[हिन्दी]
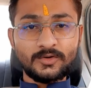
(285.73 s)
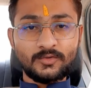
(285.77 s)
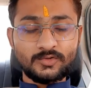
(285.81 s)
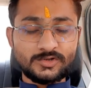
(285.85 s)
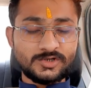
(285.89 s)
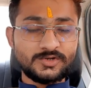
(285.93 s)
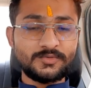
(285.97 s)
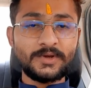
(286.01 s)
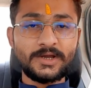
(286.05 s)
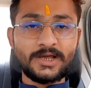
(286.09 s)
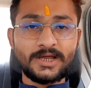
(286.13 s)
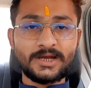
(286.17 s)

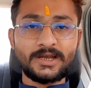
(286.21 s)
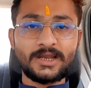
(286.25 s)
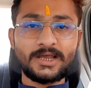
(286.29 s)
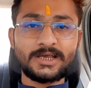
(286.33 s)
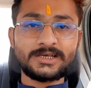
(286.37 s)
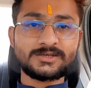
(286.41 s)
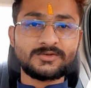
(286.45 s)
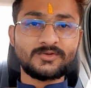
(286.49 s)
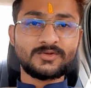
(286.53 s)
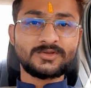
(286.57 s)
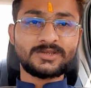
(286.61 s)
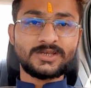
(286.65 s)
कुछ भी करने
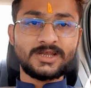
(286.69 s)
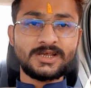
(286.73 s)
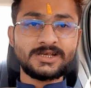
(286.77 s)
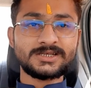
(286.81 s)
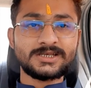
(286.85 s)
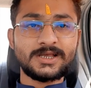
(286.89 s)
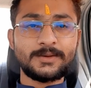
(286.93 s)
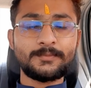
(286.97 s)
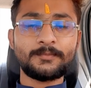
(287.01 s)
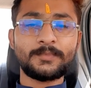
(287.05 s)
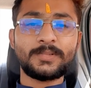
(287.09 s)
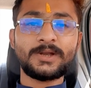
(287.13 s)
की ज़रूरत नहीं है
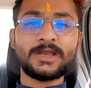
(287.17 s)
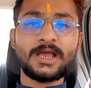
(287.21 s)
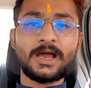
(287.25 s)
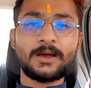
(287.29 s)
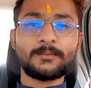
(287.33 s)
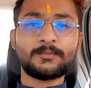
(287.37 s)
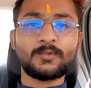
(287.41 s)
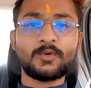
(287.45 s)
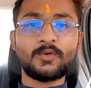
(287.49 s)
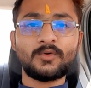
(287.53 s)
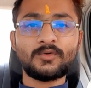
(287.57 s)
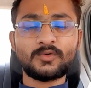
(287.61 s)
सिंपली
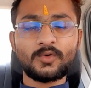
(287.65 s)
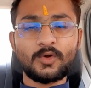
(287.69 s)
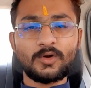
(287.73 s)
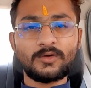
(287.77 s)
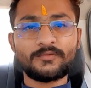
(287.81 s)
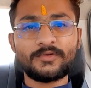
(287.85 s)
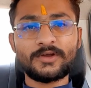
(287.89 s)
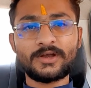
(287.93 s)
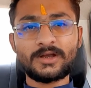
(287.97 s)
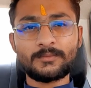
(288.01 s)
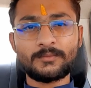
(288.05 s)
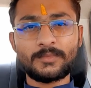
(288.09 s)
आपको
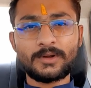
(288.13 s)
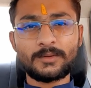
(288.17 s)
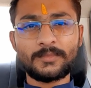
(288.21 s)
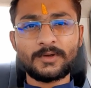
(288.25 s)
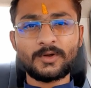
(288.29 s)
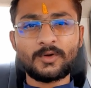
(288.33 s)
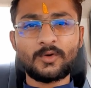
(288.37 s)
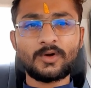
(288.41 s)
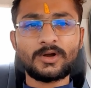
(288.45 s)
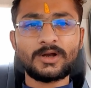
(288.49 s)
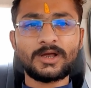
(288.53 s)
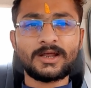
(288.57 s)
टोल फ्री नंबर
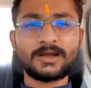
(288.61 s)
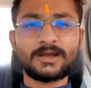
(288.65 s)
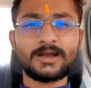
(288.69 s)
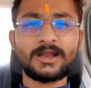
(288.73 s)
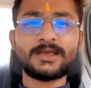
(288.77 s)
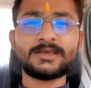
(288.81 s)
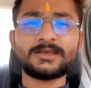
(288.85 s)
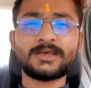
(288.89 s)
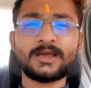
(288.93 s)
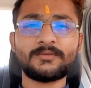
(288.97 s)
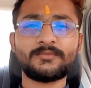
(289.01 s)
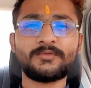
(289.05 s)
पर कॉल करना
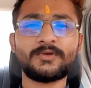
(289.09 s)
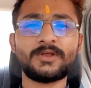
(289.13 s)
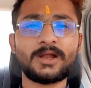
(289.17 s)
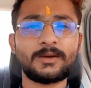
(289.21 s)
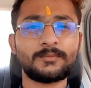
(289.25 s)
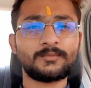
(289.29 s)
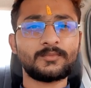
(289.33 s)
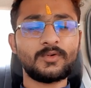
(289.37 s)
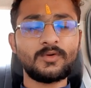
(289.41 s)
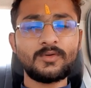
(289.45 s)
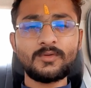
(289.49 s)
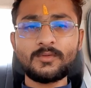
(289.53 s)
है या फिर
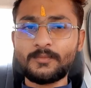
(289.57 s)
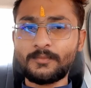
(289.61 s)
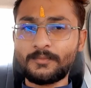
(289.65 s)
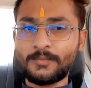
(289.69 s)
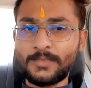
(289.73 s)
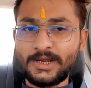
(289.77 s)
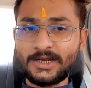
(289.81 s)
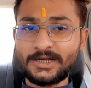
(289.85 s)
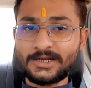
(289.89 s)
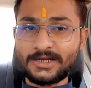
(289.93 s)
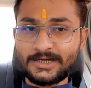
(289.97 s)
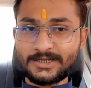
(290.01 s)
आपको
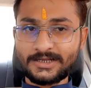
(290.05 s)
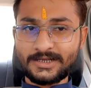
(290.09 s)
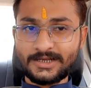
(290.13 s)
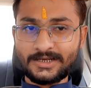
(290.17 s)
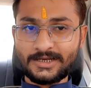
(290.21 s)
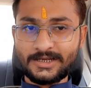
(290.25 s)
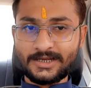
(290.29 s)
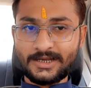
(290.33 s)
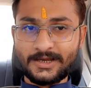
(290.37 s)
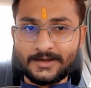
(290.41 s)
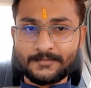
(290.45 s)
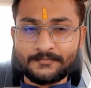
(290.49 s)
मेल कर
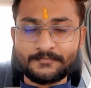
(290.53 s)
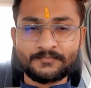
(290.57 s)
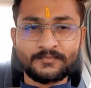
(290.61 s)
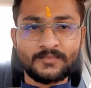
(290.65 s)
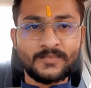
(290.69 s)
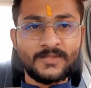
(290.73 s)
देनी है